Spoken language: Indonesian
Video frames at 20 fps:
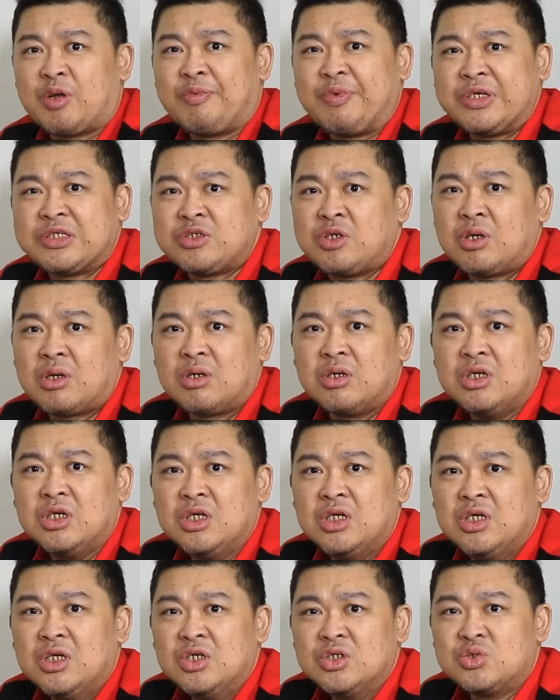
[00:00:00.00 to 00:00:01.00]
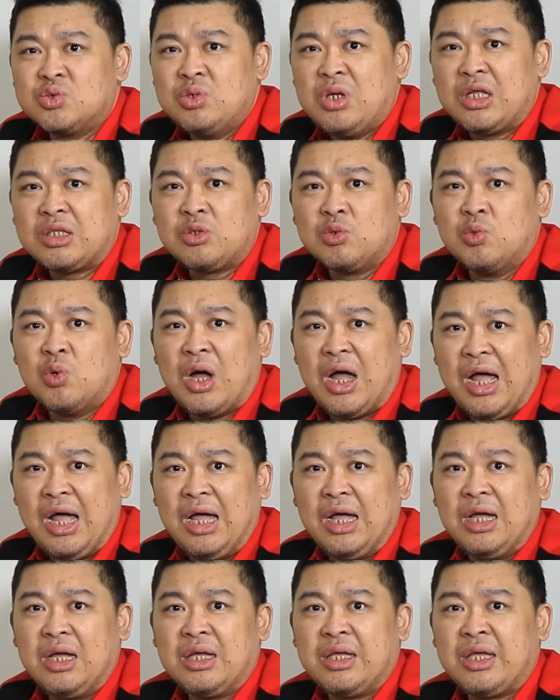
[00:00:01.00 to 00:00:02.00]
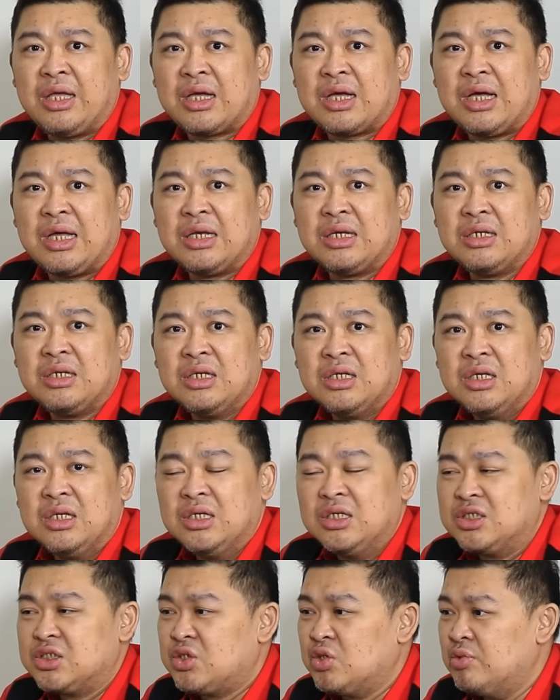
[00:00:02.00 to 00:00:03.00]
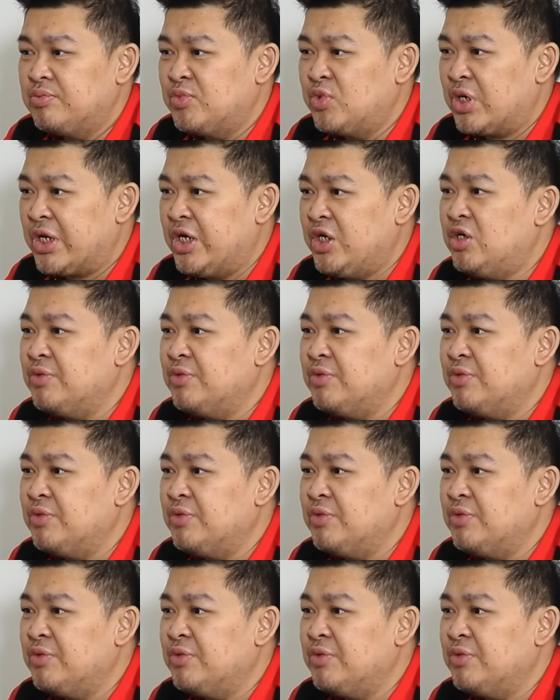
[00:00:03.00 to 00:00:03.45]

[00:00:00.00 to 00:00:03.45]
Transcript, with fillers: profesor sudah tua, ya kan? Seumur